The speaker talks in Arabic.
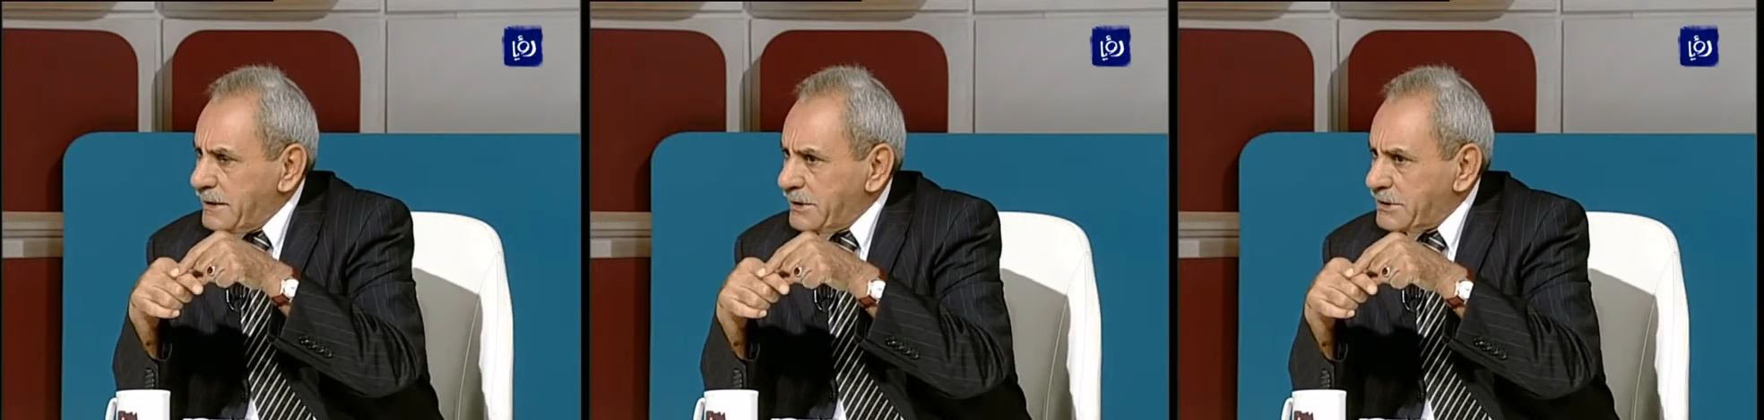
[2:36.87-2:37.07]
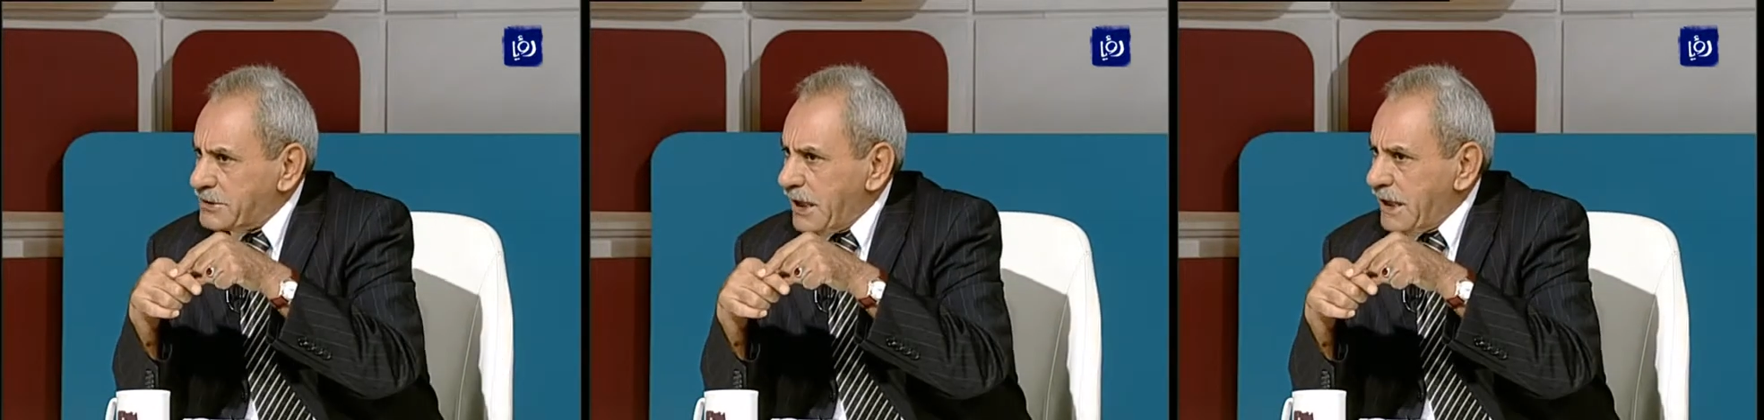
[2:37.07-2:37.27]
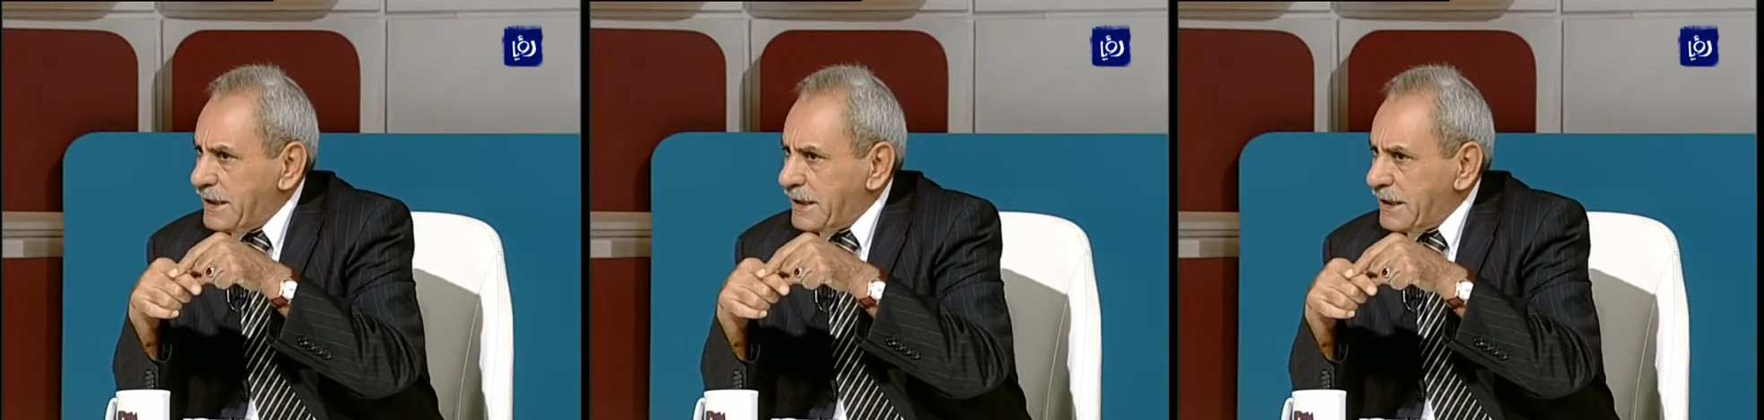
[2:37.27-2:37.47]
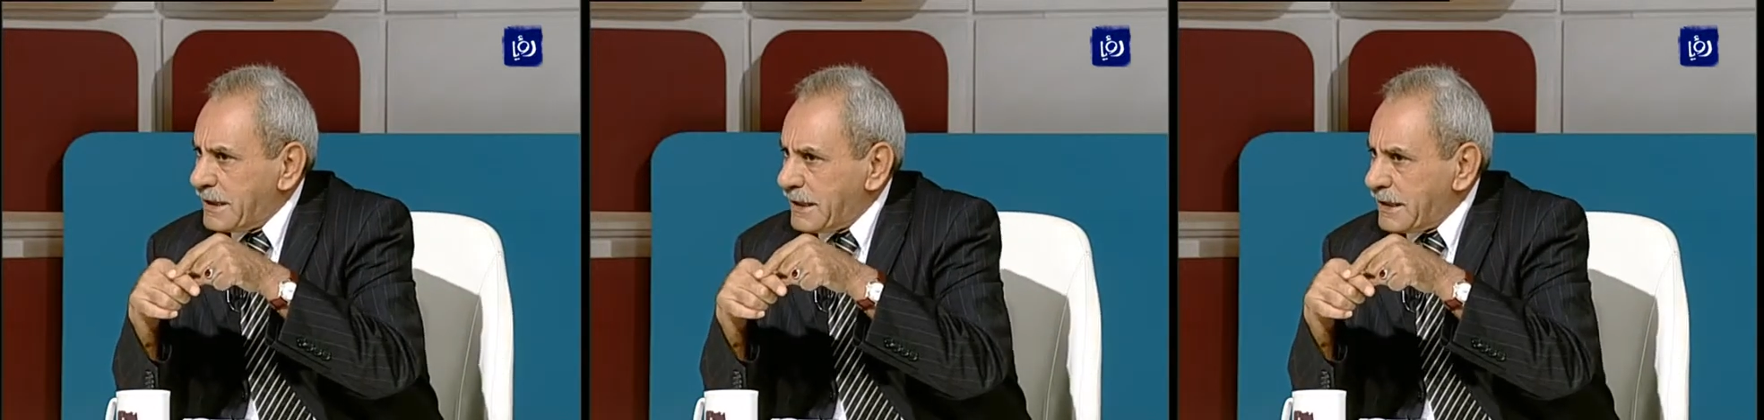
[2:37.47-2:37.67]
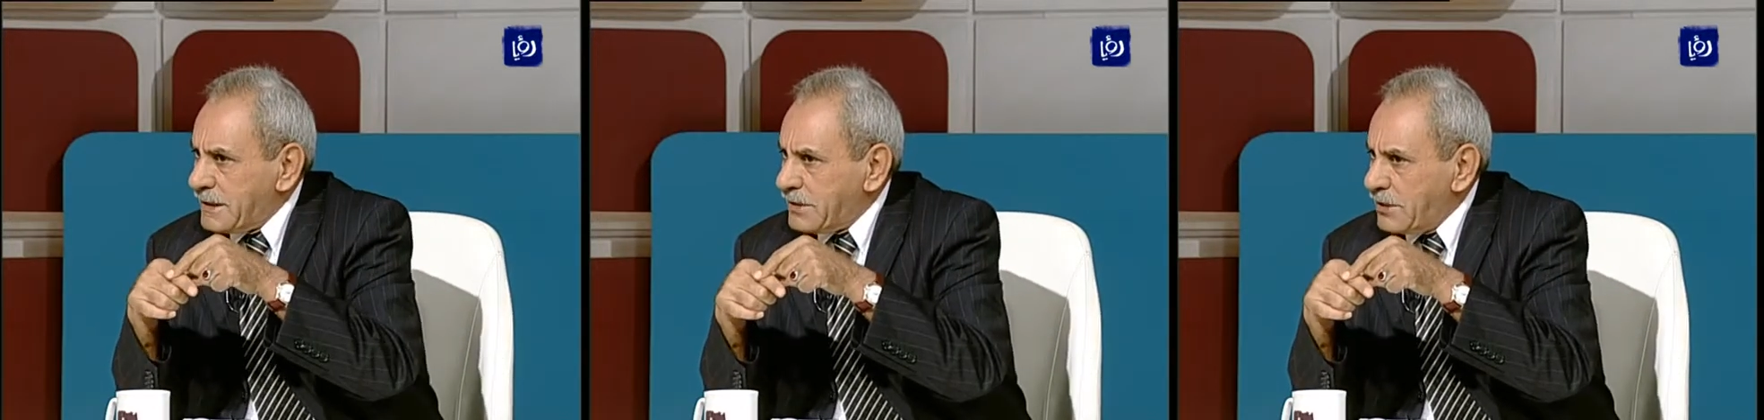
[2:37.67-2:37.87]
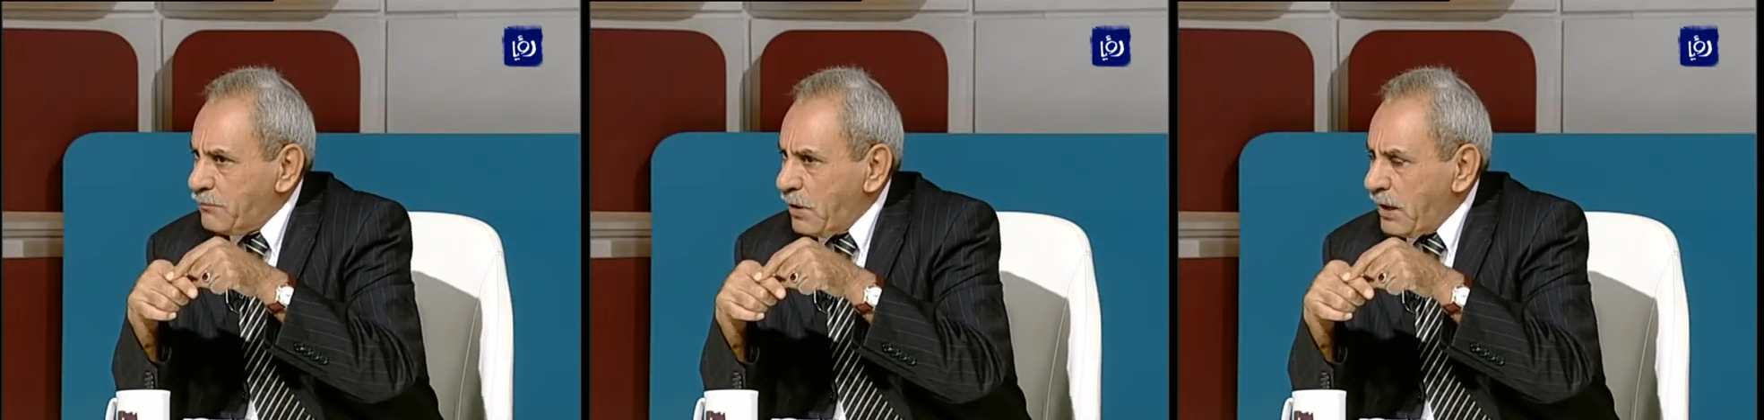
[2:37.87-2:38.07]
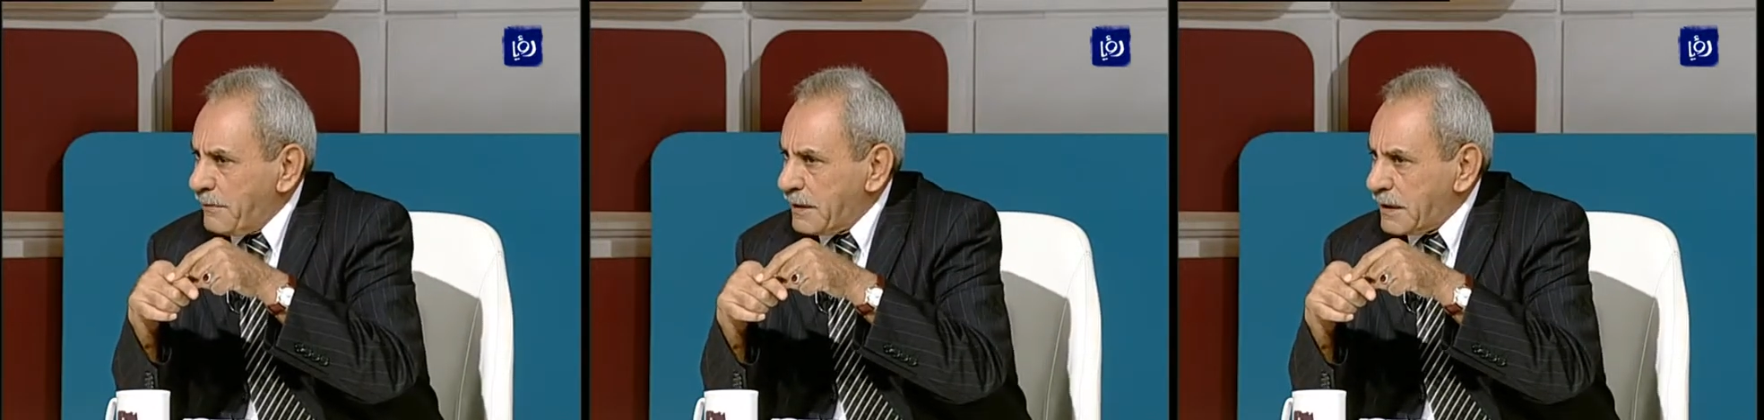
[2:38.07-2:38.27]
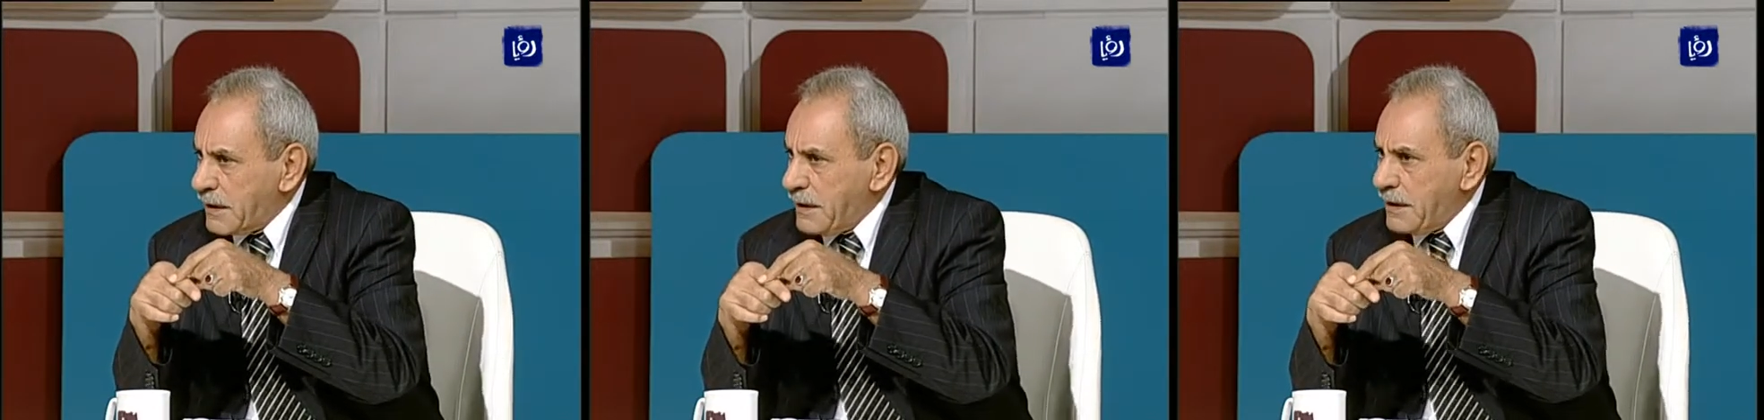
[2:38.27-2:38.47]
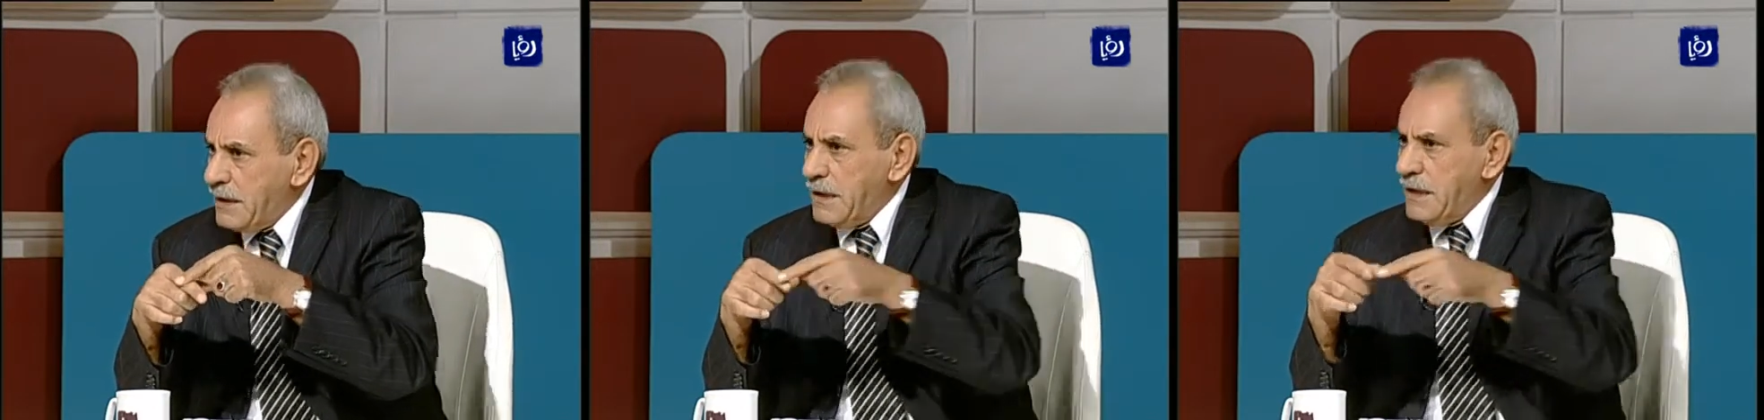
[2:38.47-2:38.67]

نرجع على نظريه المؤامره